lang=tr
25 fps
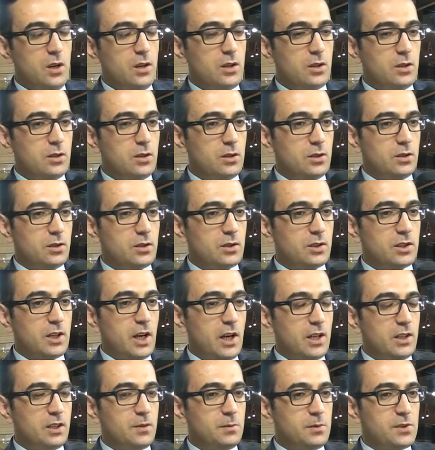Ee,
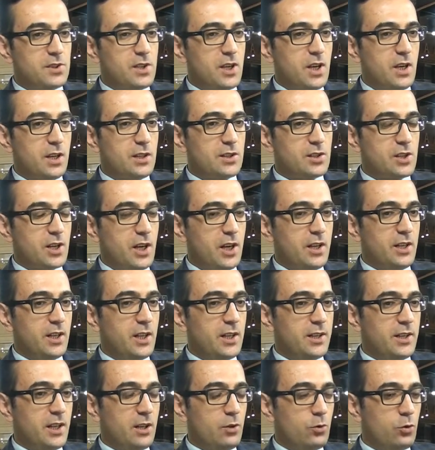kendimize ait Şahin
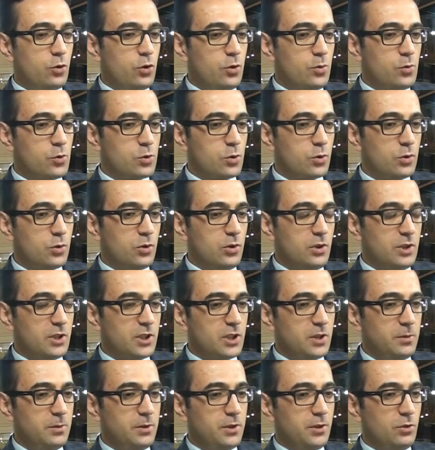Erden Kuyumculuğu
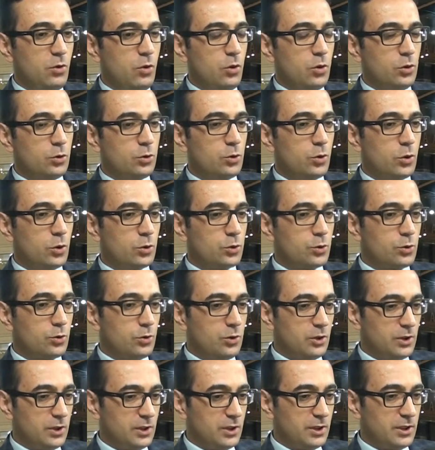2014
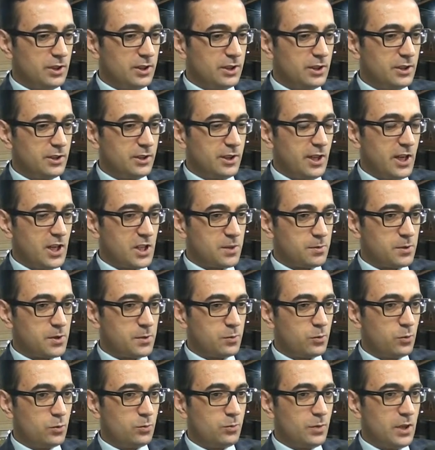e, yılında
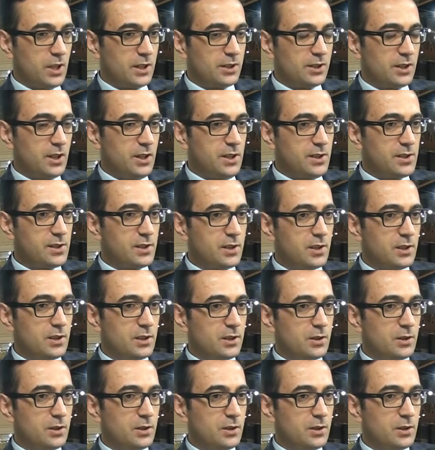açmış bulunmaktayız.